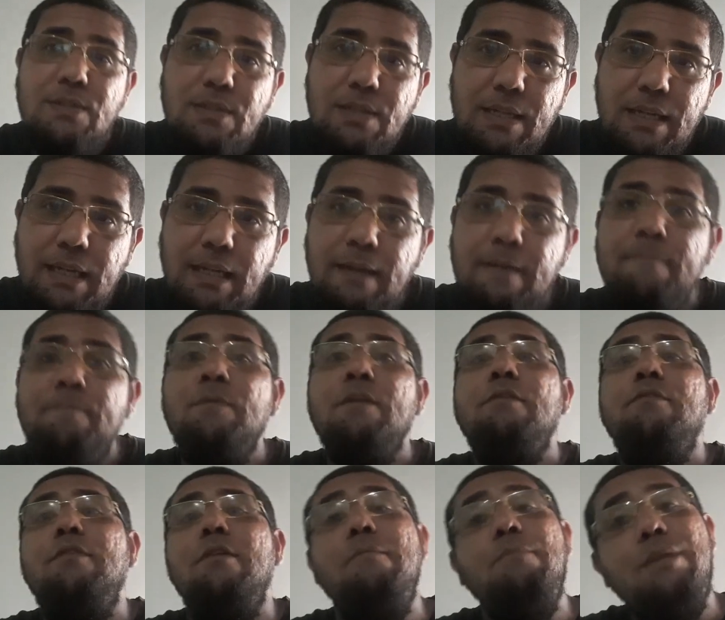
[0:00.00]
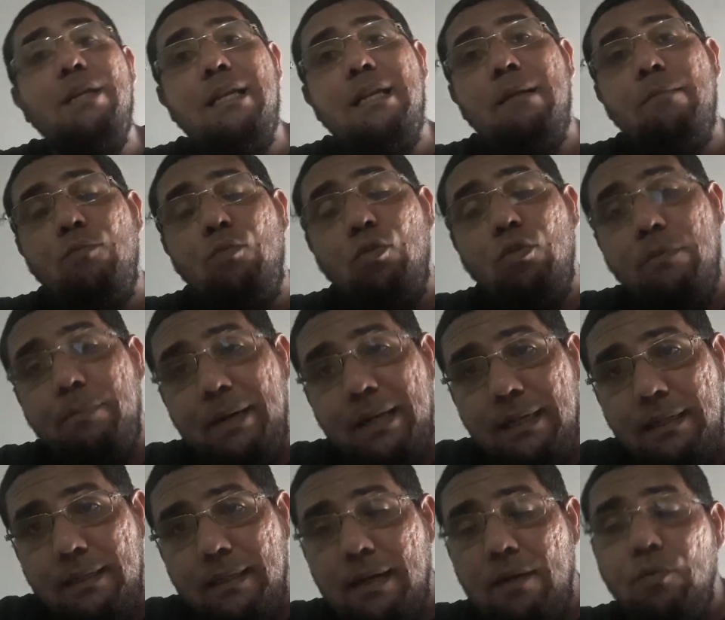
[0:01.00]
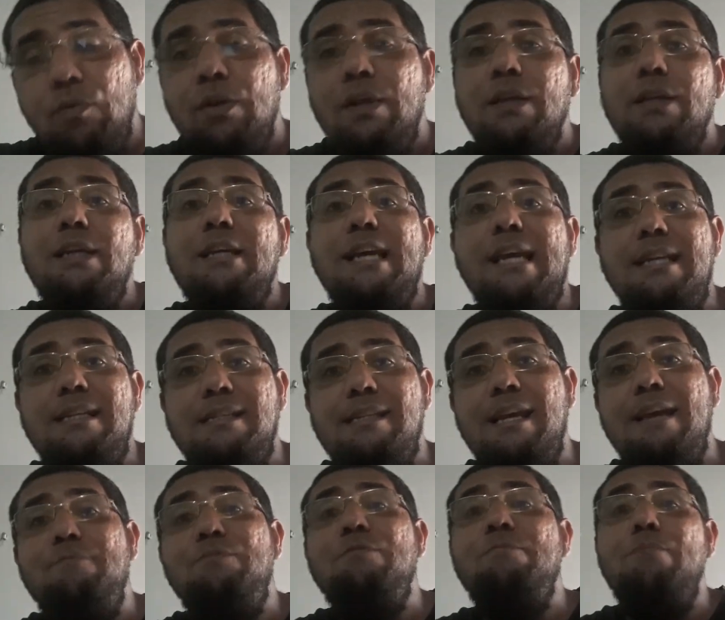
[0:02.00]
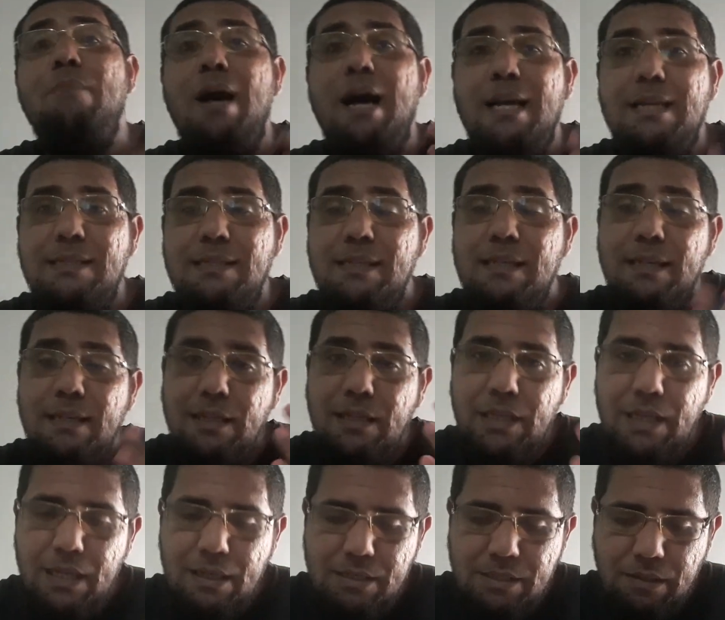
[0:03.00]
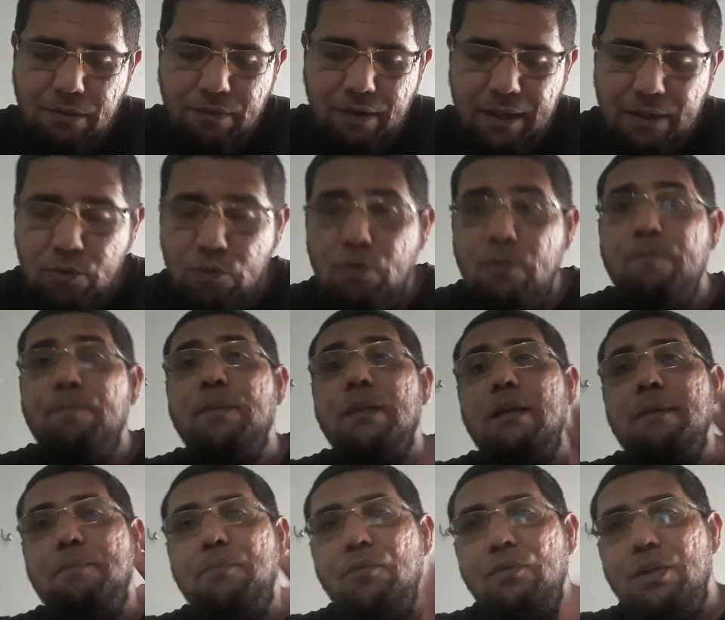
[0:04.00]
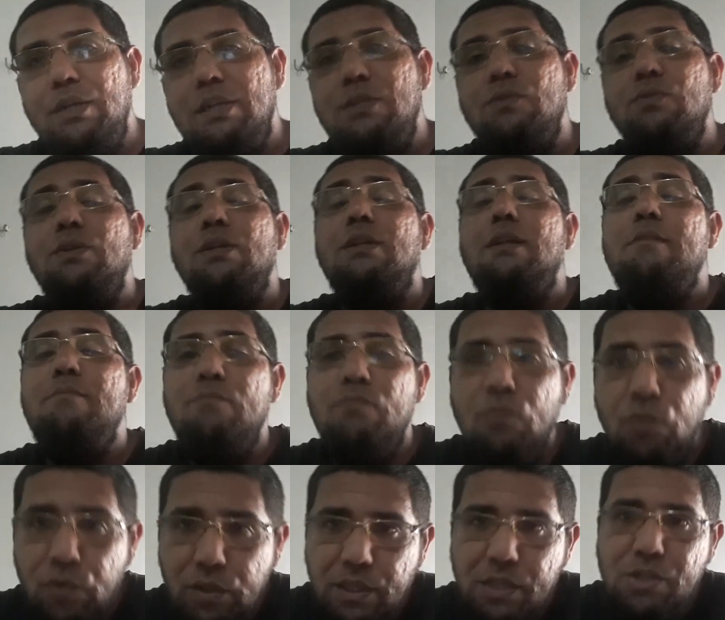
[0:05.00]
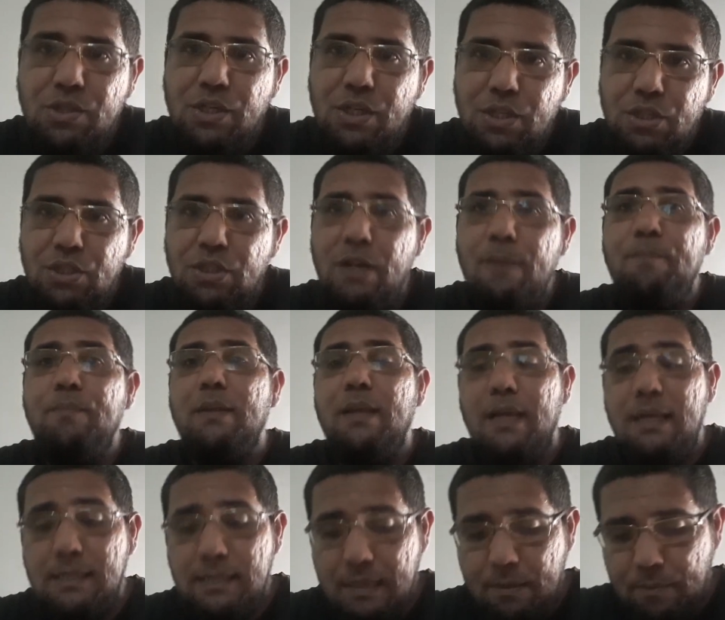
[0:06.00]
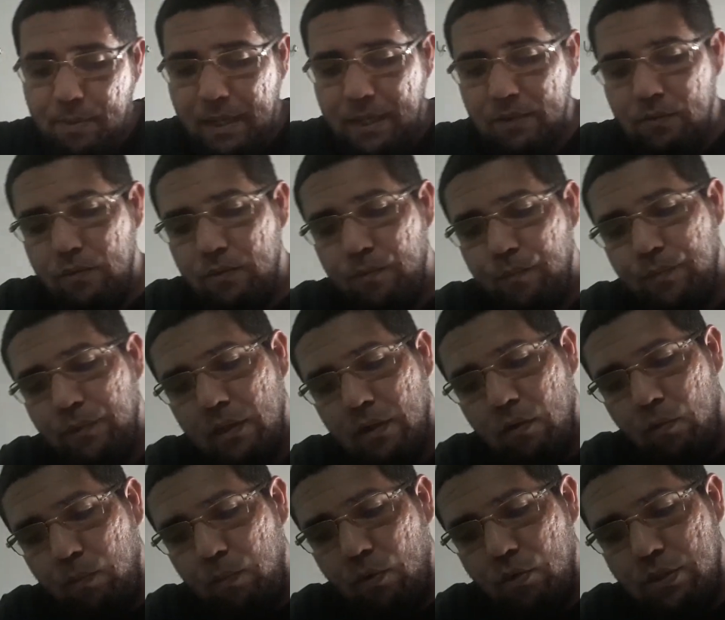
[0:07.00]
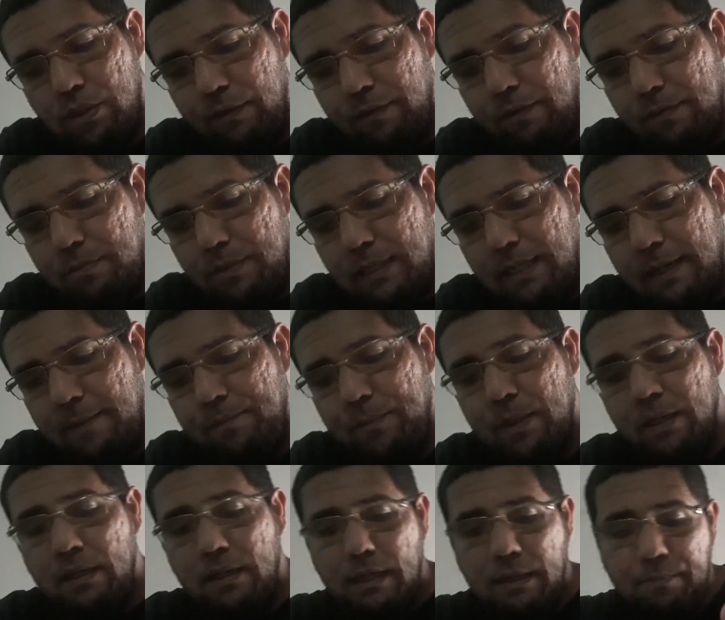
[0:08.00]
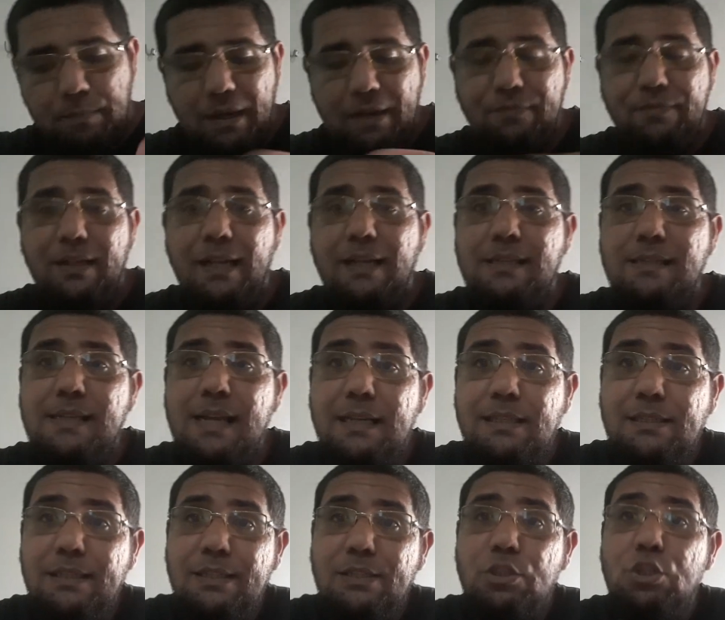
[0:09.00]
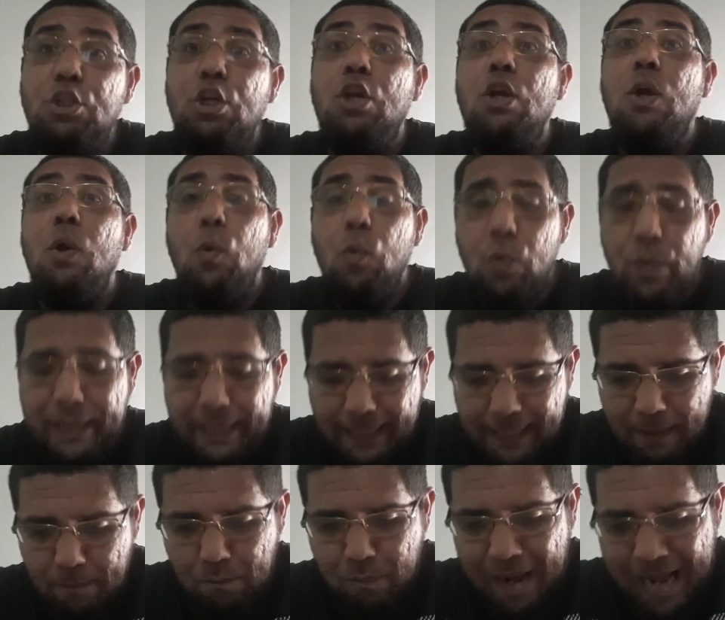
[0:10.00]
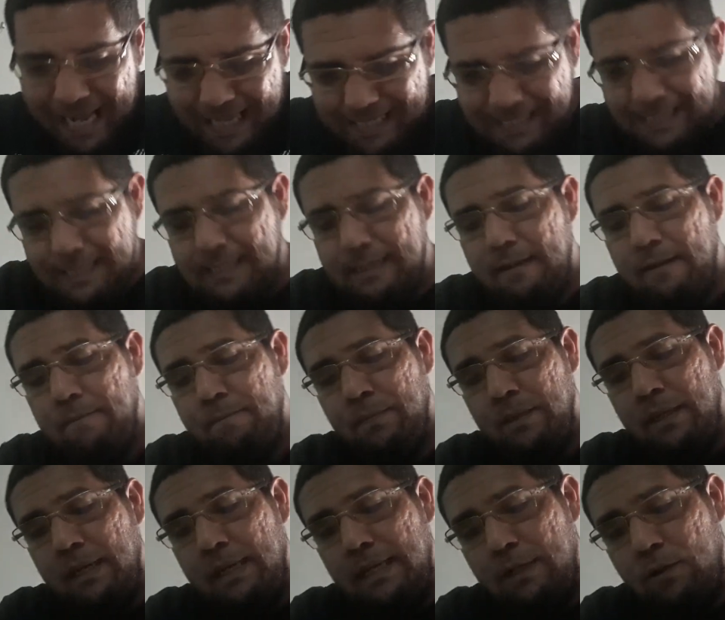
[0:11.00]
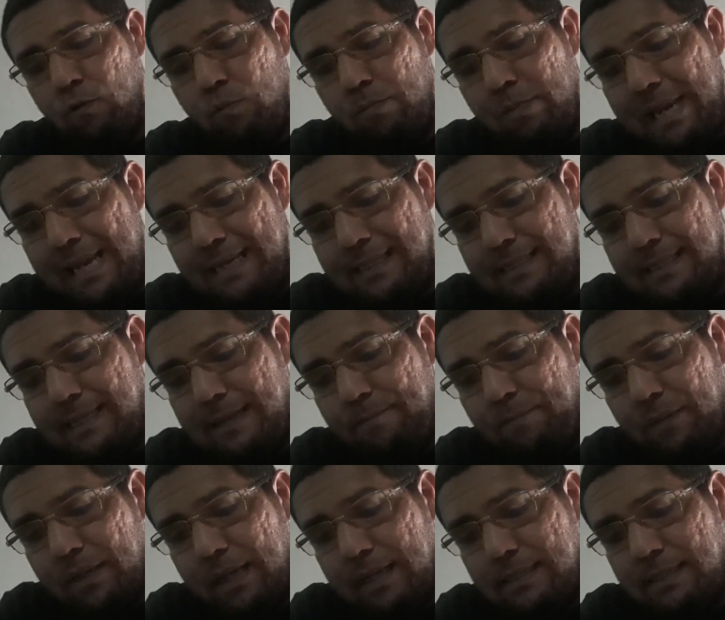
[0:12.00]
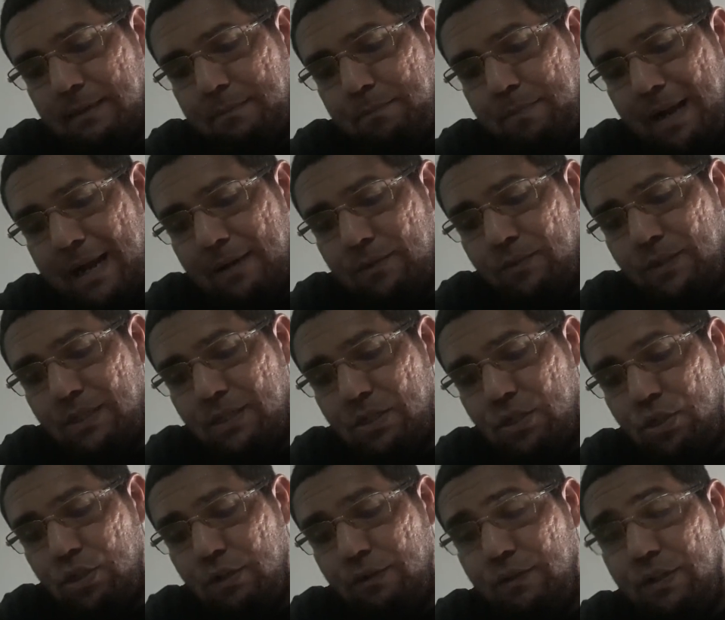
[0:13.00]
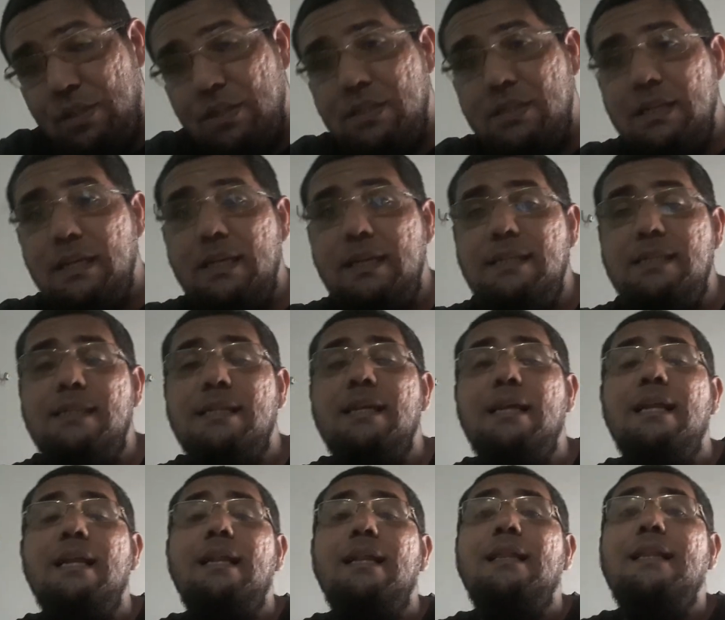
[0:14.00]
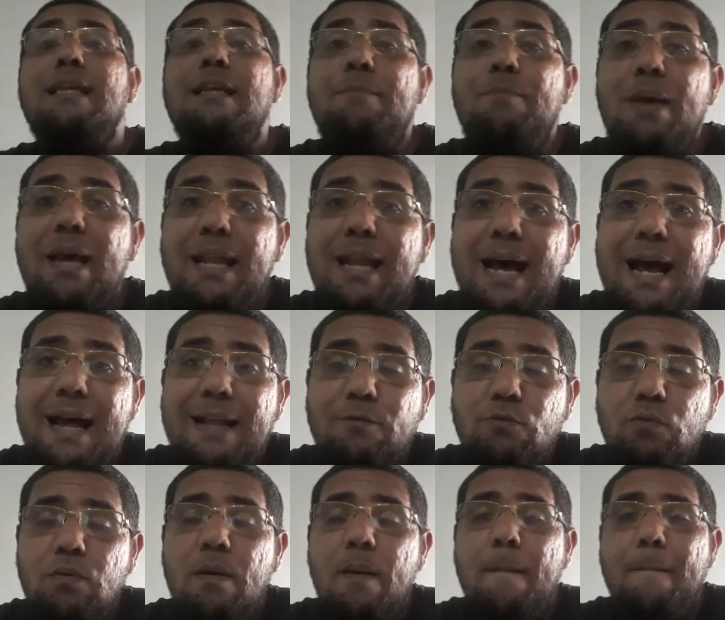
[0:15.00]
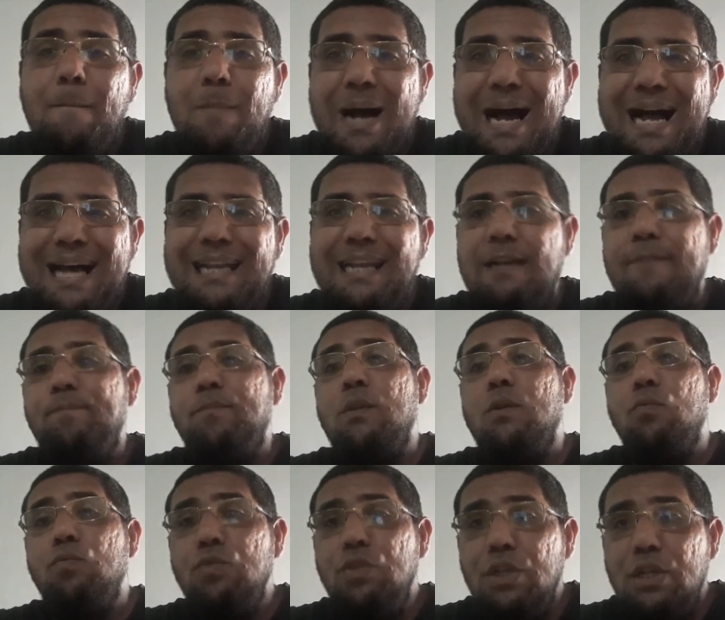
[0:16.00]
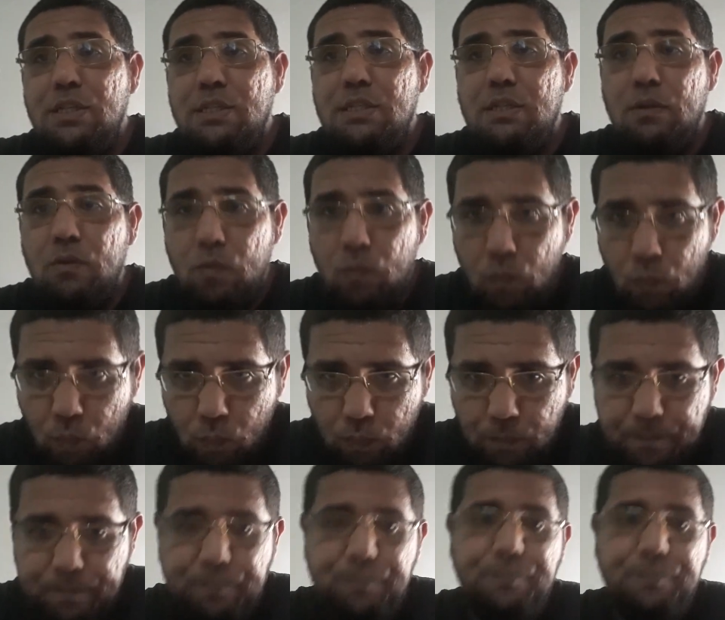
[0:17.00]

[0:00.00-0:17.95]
tem família monoparental que recebe mais que esse valor e por isso que tem muita gente recebendo o Bolsa Família. E para finalizar, gente, o renda básica, ele começa a ser pago nesse dia 26, liberado para o NIS 1.